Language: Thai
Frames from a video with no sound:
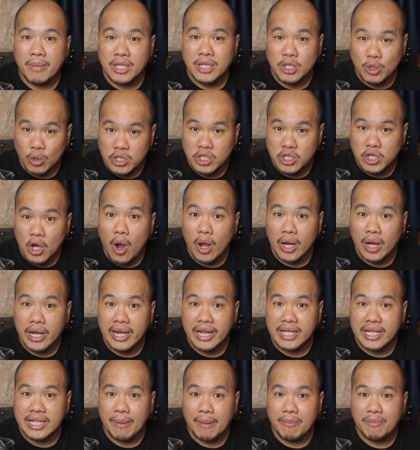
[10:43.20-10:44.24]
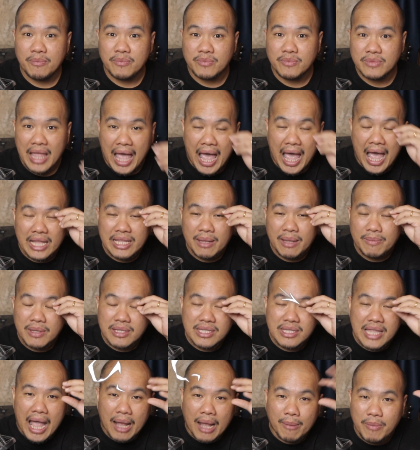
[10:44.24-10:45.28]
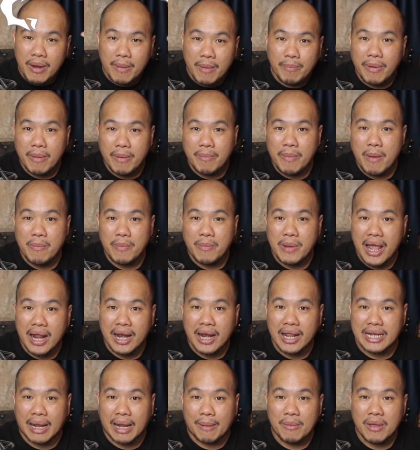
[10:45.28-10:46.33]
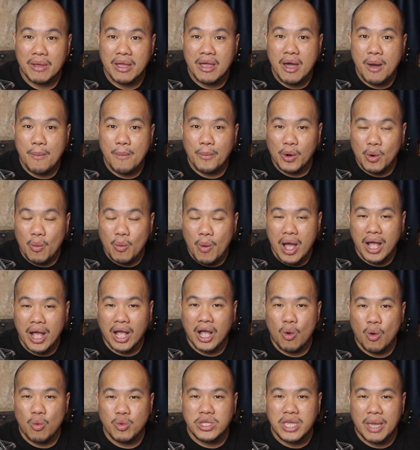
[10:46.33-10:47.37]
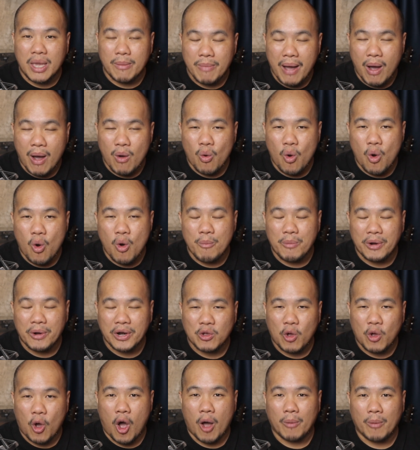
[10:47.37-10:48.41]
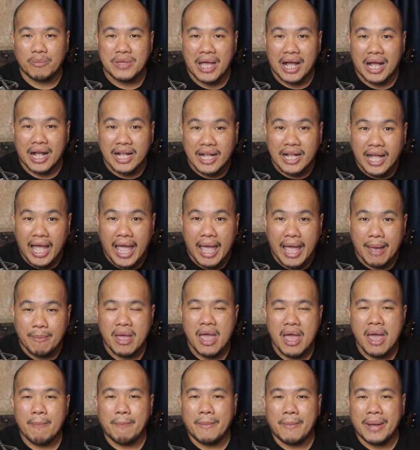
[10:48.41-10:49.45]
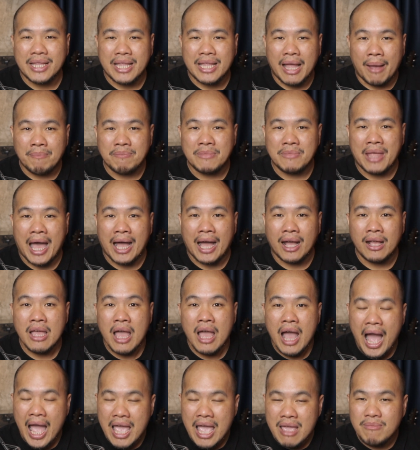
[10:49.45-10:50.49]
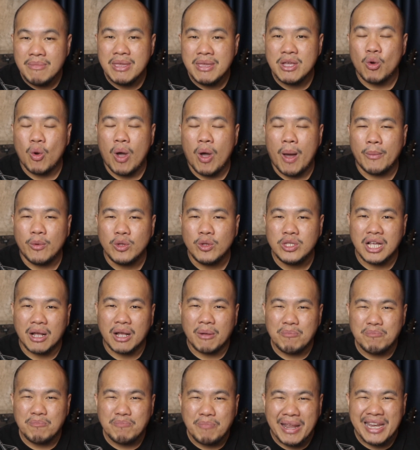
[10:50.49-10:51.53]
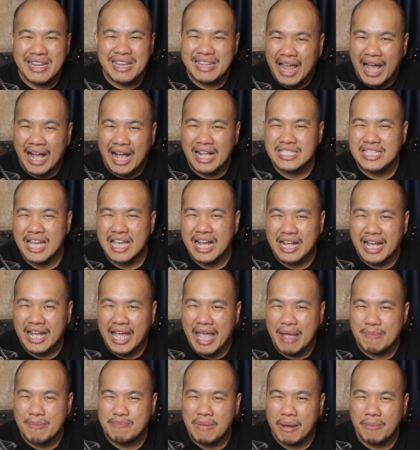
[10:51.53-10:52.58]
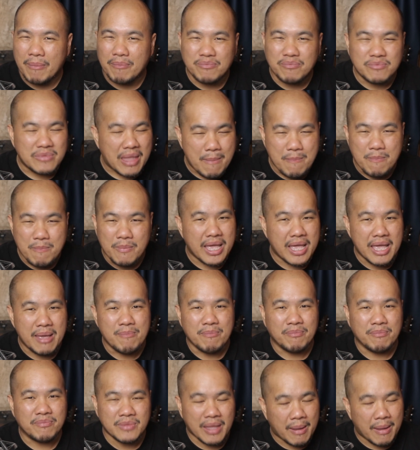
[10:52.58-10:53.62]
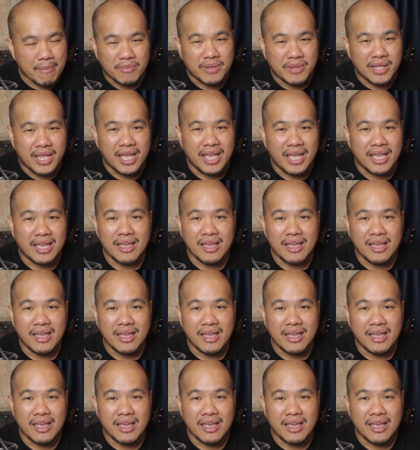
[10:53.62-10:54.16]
นสุดยอดเลยนะครับตาแทบจะแตกเปรี้ยๆเลยครับเพราะว่าเขาหยิบเอาองค์ประกอบจากเกมมาทำหนังให้มีความรู้สึกเป็นหนังจากเกมแบบเต็มอิ่มเต็มที่